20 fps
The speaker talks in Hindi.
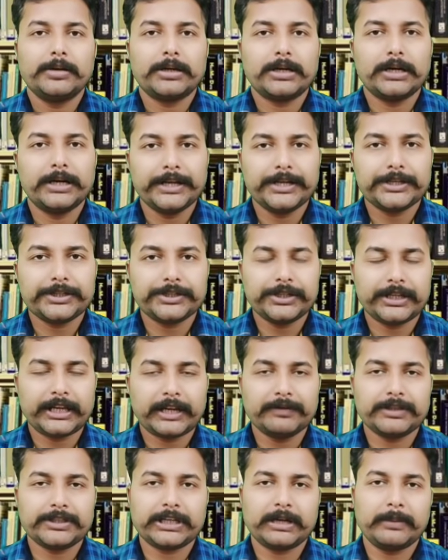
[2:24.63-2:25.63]
गणेश जी
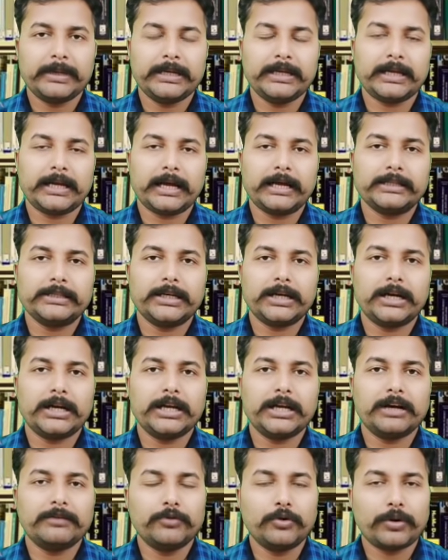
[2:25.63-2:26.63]
के विषय में ये कह दिया
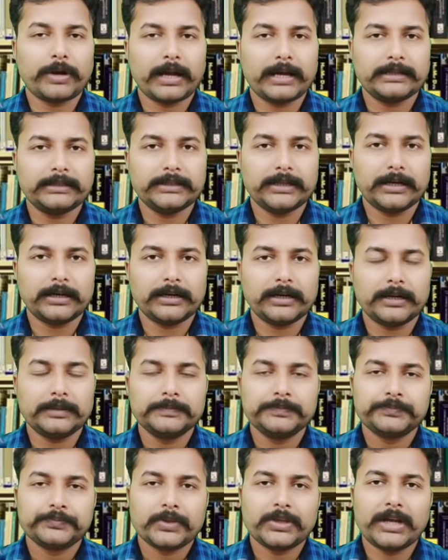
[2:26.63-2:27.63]
गया वो कह दिया गया
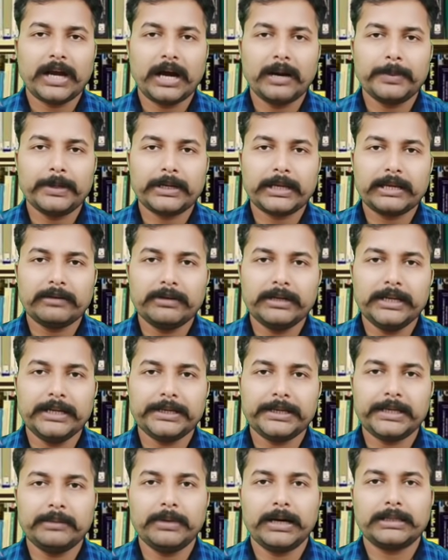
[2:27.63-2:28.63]
यहाँ पर केवल
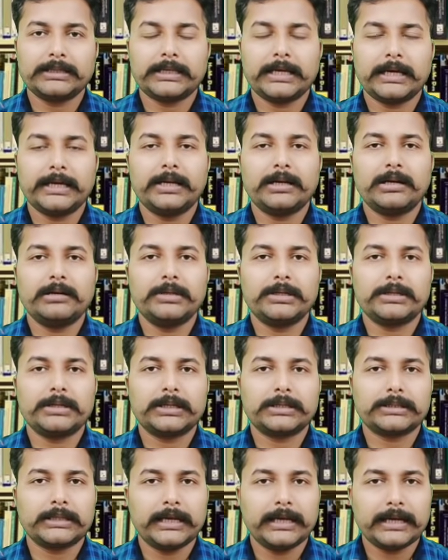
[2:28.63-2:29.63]
एक ही बात कहने का मन
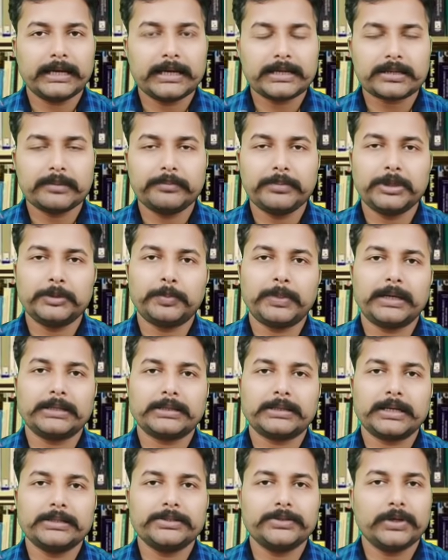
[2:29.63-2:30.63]
करता है कि संबित
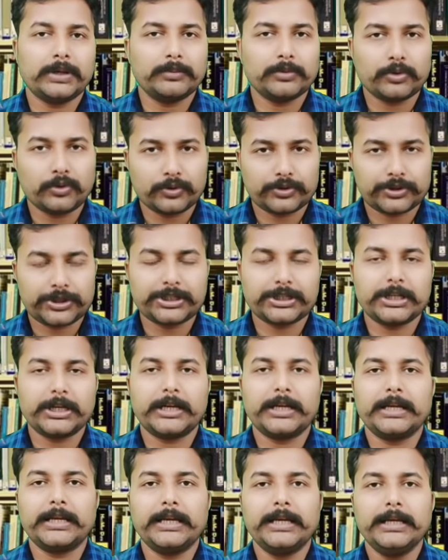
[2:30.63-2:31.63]
पात्रा जी हम कोशिश
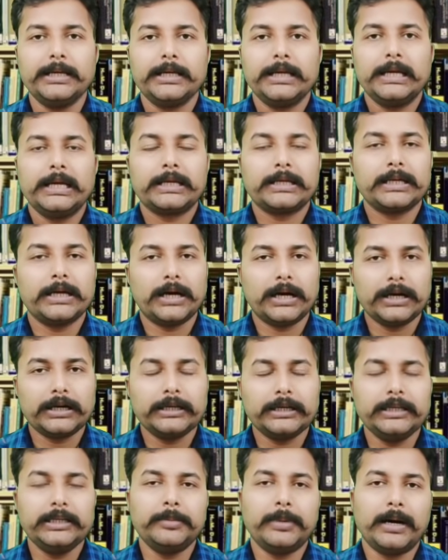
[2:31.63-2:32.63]
करेंगे कि
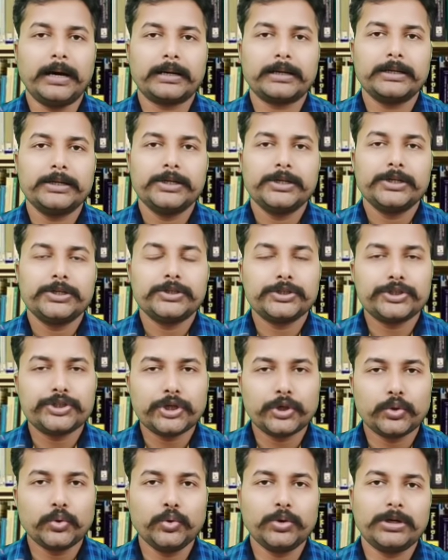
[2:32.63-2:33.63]
अगली बार
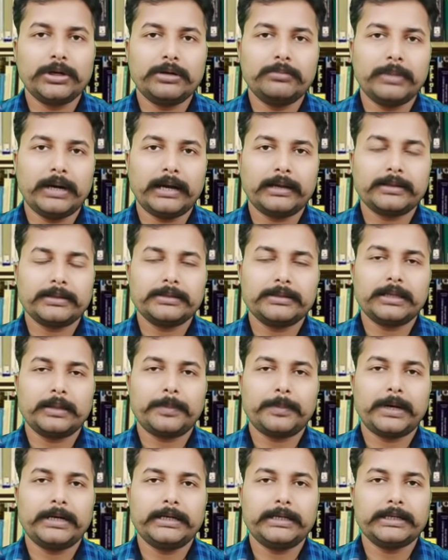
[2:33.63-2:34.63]
ज़रूर हम भारतीय जनता
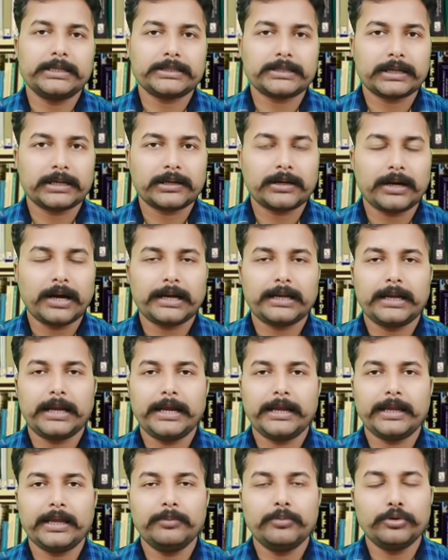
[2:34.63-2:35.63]
पार्टी की सरकार
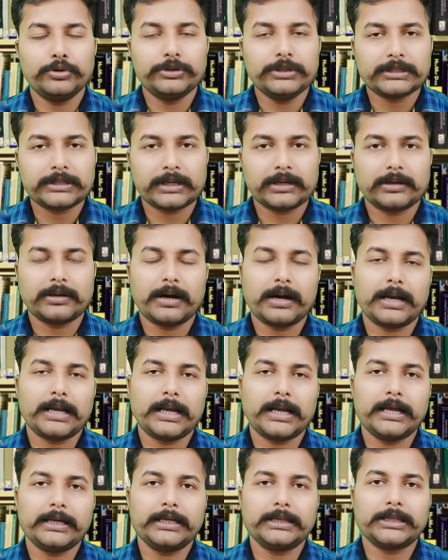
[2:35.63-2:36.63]
लाएंगे मोदी सरकार
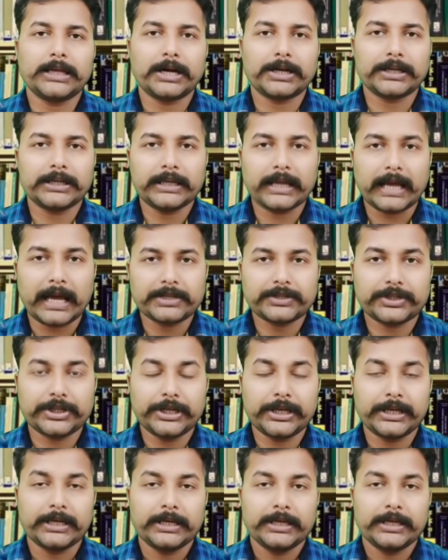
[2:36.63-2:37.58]
लाएंगे ताकि ऐसे